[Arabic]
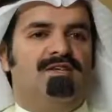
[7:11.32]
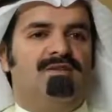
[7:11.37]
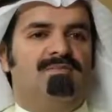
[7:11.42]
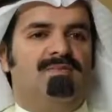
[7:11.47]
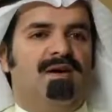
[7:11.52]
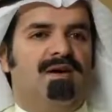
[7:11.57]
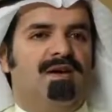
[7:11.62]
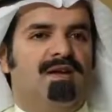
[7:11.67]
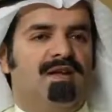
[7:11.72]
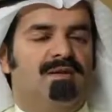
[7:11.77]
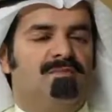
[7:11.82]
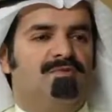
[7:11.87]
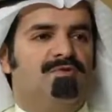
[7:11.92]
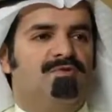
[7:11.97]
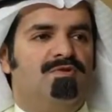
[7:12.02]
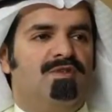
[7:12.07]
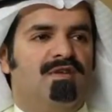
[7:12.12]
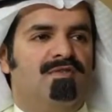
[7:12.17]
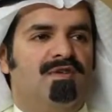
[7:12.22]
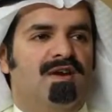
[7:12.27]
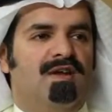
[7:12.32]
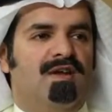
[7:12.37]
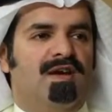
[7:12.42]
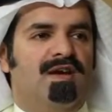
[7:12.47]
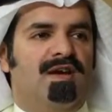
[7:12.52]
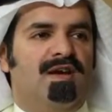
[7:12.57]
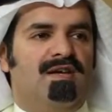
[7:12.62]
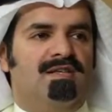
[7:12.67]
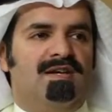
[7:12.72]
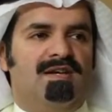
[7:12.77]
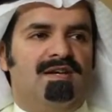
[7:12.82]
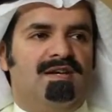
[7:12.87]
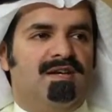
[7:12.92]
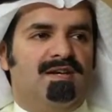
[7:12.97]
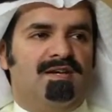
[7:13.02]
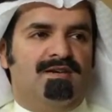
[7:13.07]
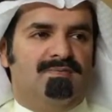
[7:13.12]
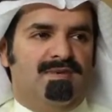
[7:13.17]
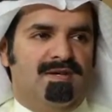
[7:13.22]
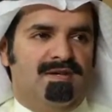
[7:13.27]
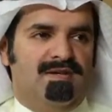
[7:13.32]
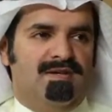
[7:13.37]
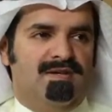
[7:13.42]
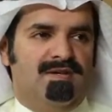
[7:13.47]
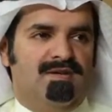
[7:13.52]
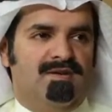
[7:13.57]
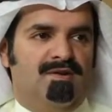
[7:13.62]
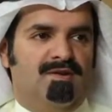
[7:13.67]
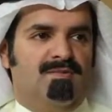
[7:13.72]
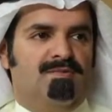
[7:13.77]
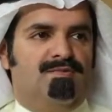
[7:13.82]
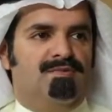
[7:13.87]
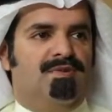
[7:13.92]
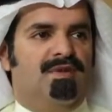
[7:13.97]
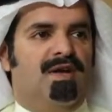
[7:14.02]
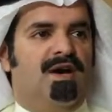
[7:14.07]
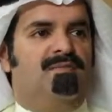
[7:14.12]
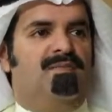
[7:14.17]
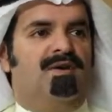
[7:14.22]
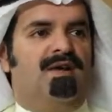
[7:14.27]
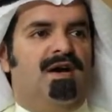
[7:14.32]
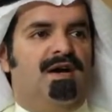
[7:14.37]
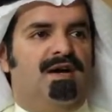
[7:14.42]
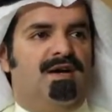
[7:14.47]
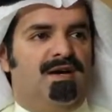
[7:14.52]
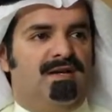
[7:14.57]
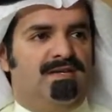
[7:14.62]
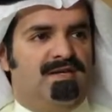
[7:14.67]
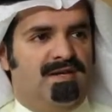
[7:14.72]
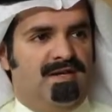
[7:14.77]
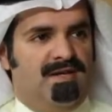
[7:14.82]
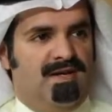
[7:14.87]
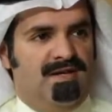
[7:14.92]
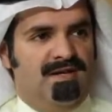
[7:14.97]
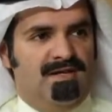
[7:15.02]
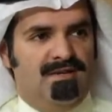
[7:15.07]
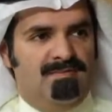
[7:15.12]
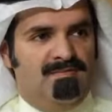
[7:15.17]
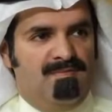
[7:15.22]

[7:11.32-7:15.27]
سبحان الله بدون تفاؤل حياته كئيبة صحيح وبدون أمل حياته يعني